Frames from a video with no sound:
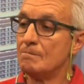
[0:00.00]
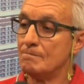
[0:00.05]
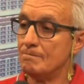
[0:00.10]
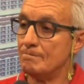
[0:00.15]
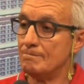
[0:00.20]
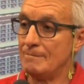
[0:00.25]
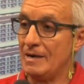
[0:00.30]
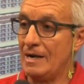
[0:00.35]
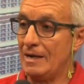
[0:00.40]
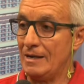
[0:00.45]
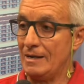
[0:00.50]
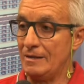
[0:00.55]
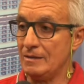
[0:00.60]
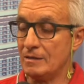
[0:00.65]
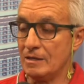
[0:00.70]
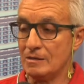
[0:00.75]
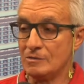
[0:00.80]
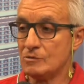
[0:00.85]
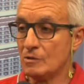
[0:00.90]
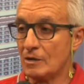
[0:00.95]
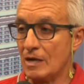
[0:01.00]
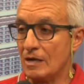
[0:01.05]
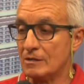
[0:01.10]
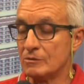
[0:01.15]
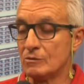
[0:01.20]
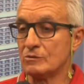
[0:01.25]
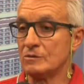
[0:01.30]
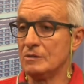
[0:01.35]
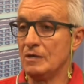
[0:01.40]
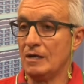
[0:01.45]
male
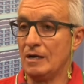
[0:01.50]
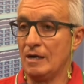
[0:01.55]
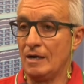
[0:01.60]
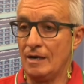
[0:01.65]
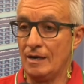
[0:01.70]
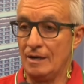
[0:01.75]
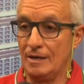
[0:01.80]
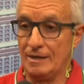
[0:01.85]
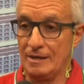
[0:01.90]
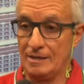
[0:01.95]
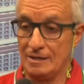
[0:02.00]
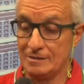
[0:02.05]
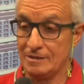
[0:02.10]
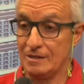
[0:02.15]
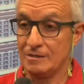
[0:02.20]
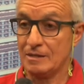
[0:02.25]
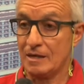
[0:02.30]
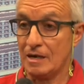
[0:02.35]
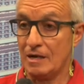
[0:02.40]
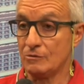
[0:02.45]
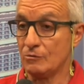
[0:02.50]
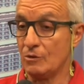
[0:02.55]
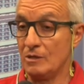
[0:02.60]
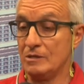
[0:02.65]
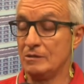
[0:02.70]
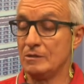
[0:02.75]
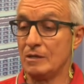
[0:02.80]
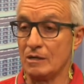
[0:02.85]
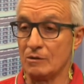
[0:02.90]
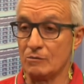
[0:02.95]
intenzionato si è addentrato
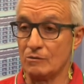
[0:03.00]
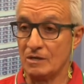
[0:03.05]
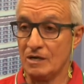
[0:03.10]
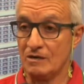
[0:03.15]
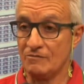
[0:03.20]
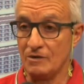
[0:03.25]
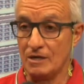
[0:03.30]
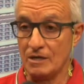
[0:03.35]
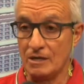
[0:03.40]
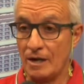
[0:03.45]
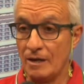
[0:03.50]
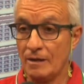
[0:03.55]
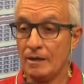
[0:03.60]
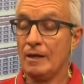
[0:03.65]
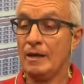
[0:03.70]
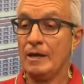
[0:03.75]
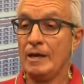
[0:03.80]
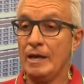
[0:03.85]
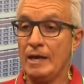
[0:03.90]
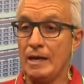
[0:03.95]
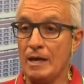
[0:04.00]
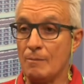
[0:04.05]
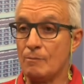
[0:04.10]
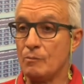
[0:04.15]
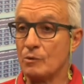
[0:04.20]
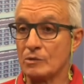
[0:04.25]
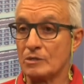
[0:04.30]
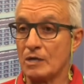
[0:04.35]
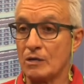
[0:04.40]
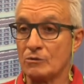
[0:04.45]
all'interno della fiera e ha
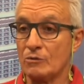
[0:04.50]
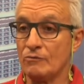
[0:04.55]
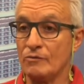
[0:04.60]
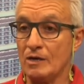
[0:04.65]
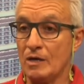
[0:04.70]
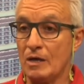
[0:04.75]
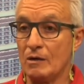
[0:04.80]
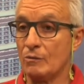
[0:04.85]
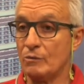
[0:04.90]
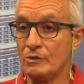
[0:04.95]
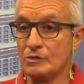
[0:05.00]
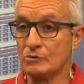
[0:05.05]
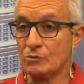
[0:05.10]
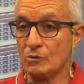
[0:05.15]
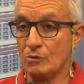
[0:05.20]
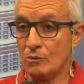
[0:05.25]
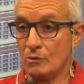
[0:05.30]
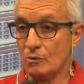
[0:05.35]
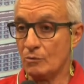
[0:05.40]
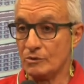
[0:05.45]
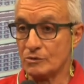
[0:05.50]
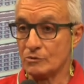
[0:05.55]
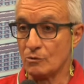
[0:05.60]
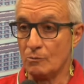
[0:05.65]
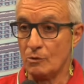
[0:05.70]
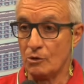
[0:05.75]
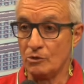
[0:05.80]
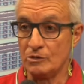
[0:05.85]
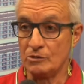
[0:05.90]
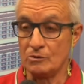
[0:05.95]
portato via questo, questo
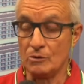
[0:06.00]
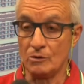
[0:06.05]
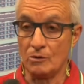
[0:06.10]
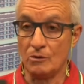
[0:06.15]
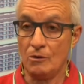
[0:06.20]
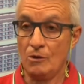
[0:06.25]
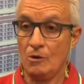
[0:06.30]
monitor.